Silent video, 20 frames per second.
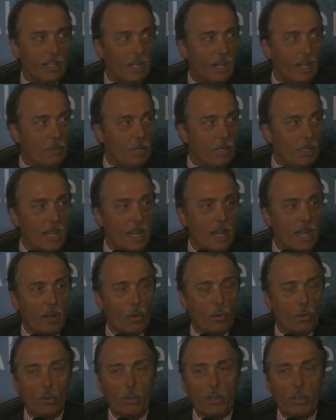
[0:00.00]
dell'abitare,
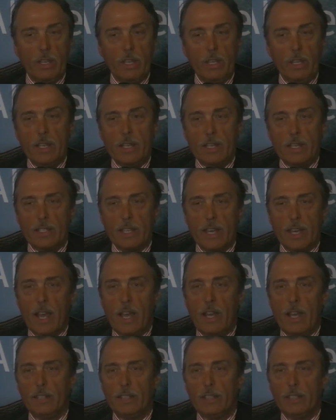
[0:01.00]
quello che
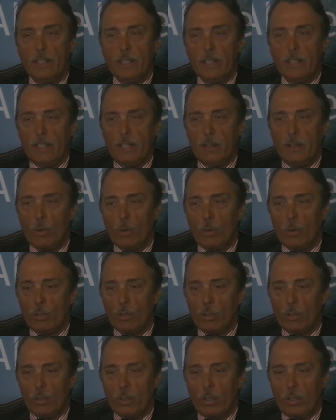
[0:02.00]
sarà eh, il
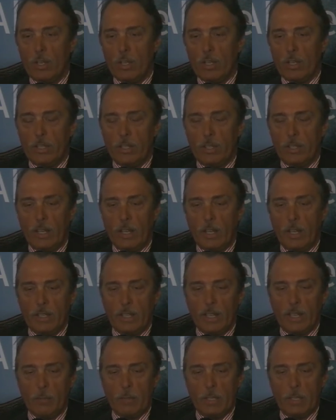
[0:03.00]
mondo del,
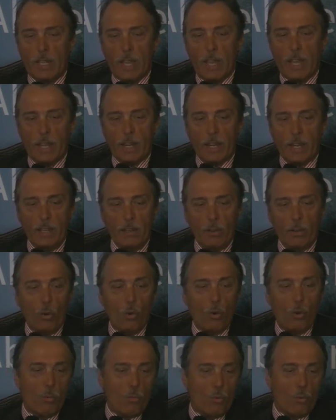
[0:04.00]
dell'abitare
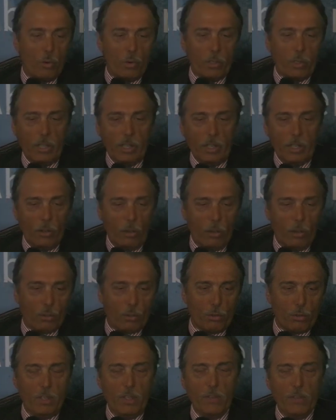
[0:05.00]
o comunque del
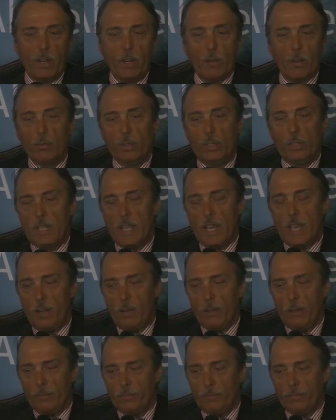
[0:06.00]
nostro vivere quotidiano,